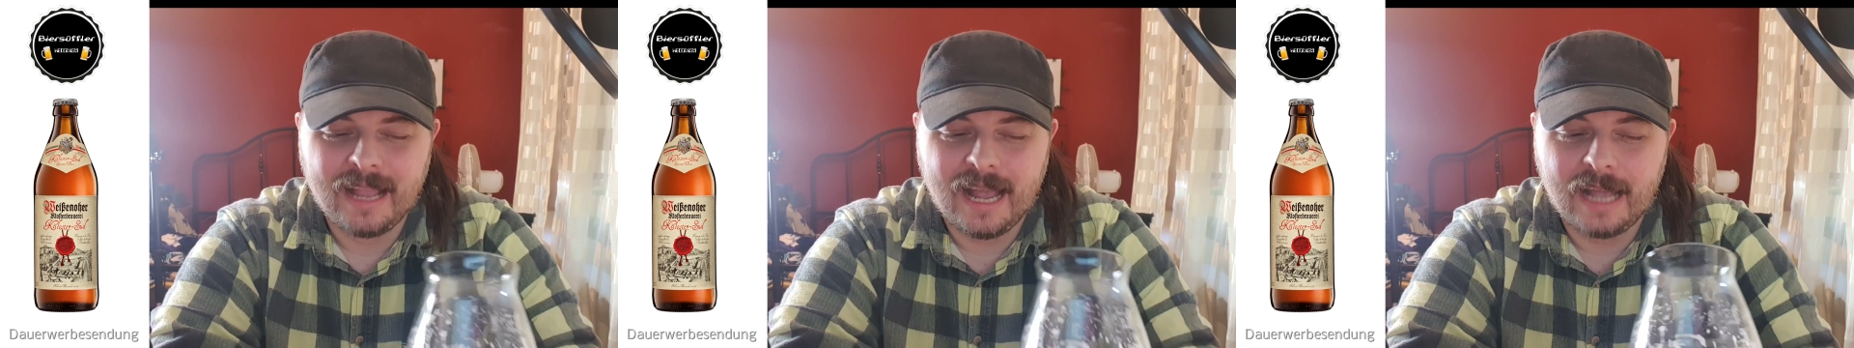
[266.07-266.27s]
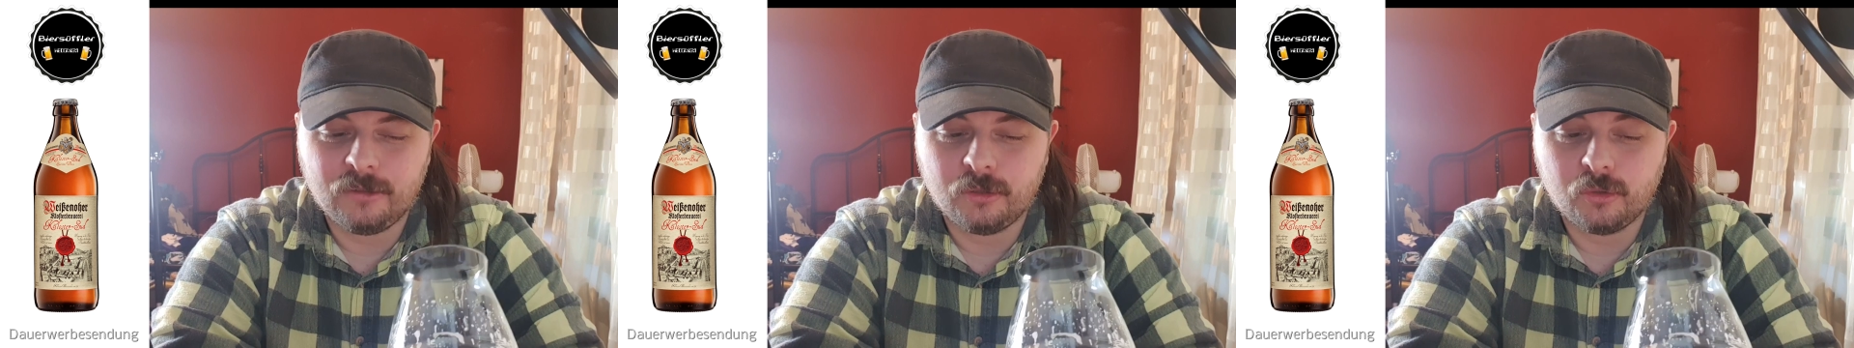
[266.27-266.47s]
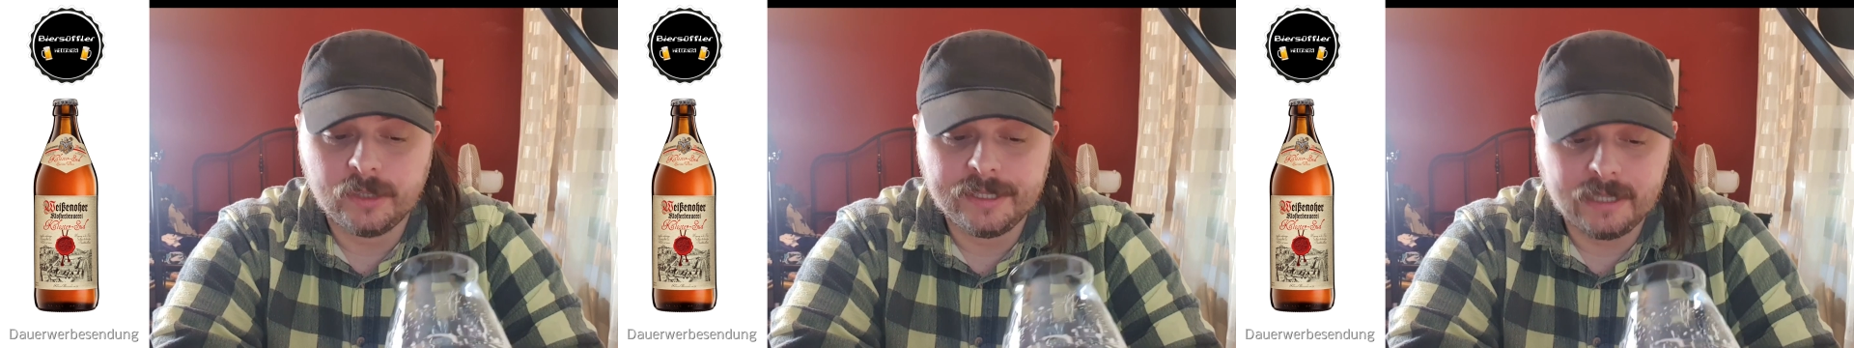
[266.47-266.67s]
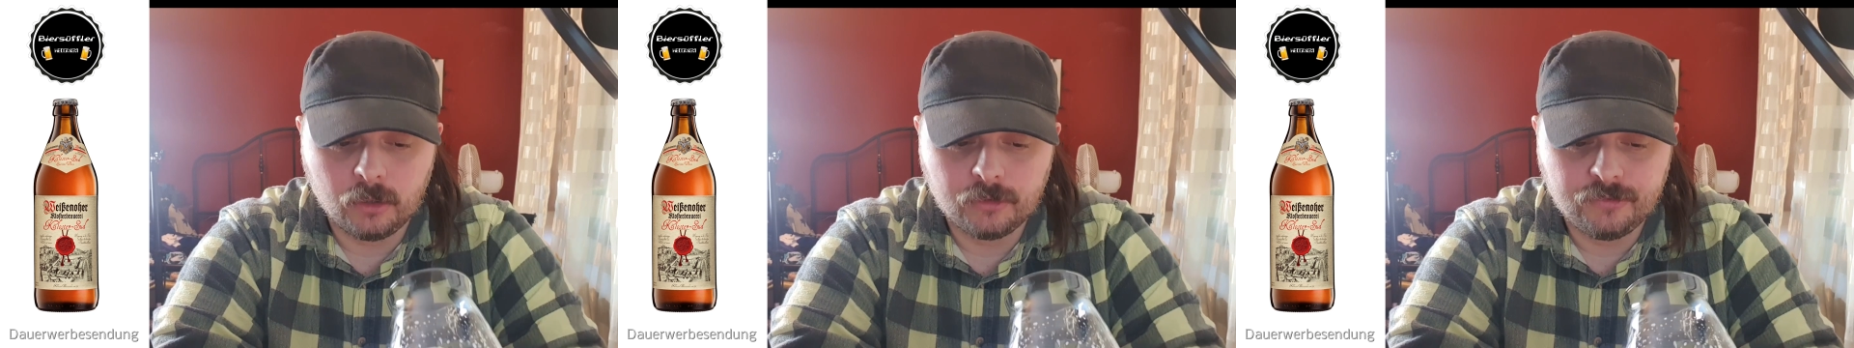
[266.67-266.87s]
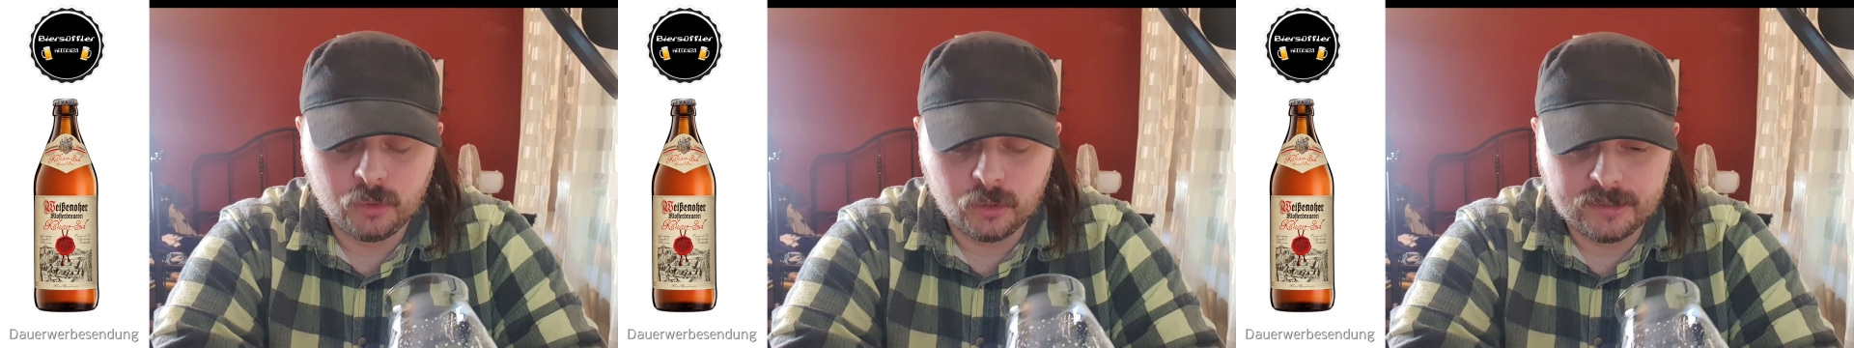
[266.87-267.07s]
Also
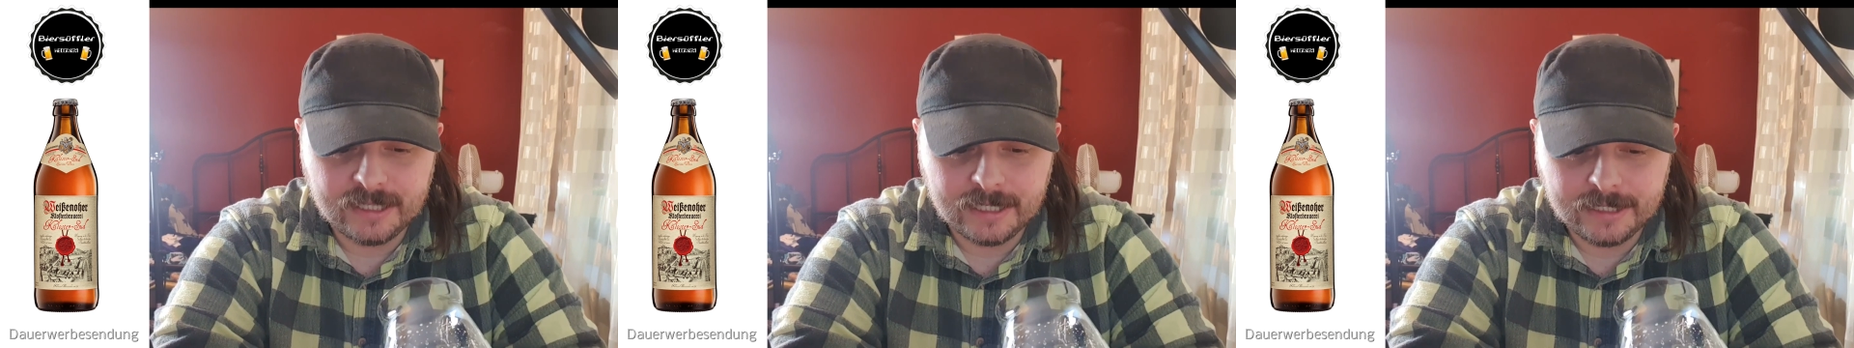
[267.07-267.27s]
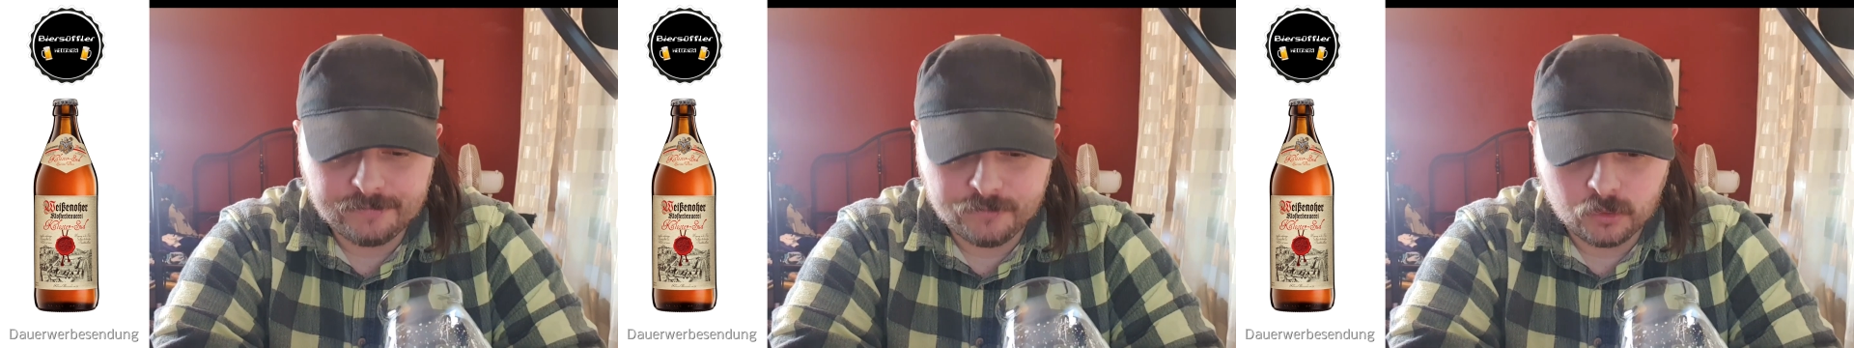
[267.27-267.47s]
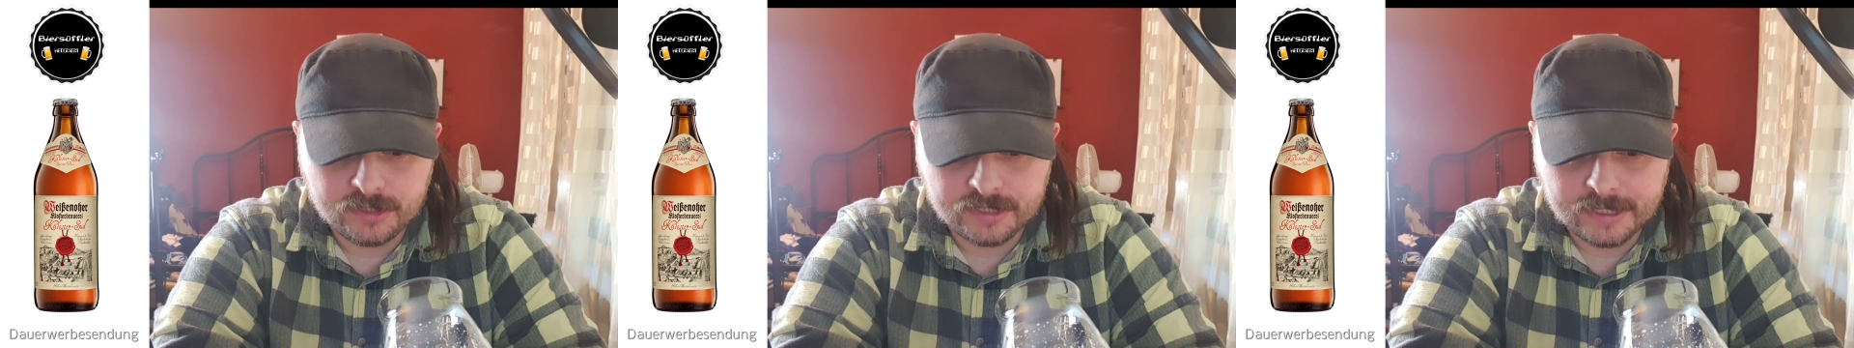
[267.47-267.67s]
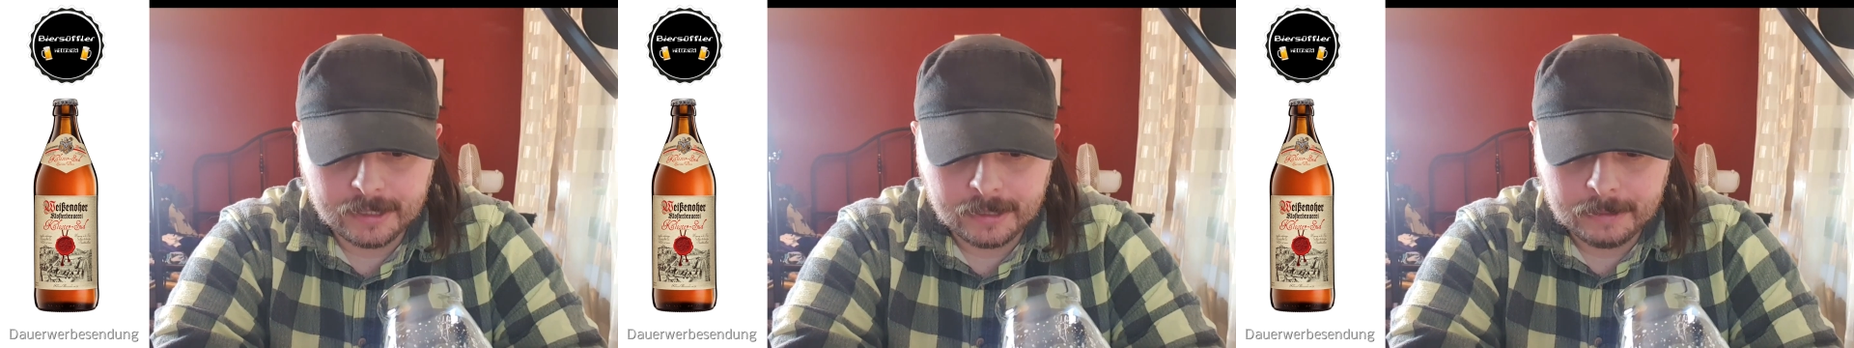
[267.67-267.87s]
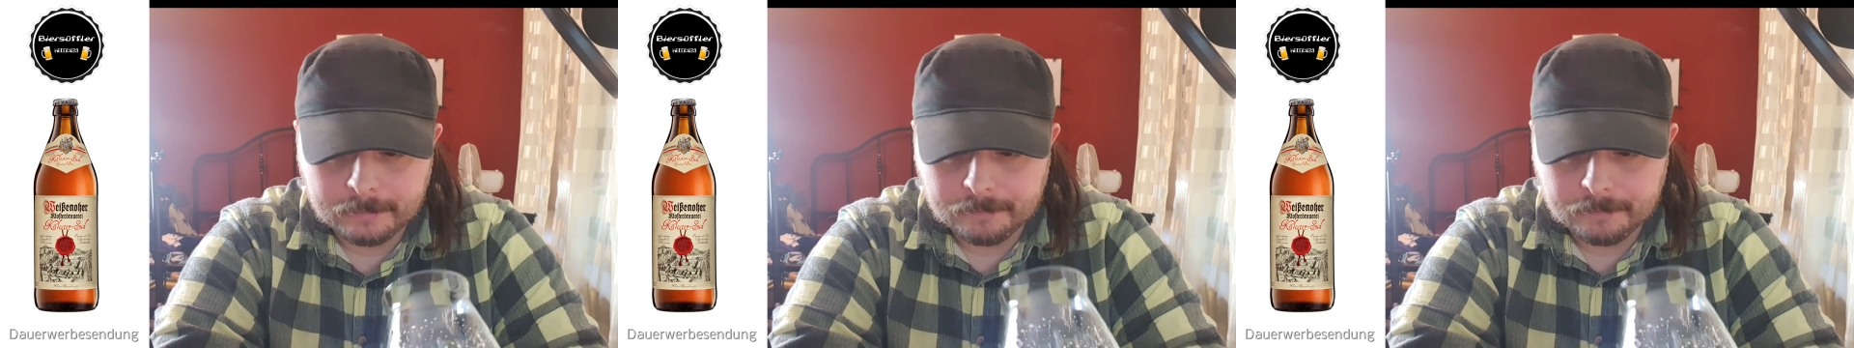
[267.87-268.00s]
durchaus würzig, würzig.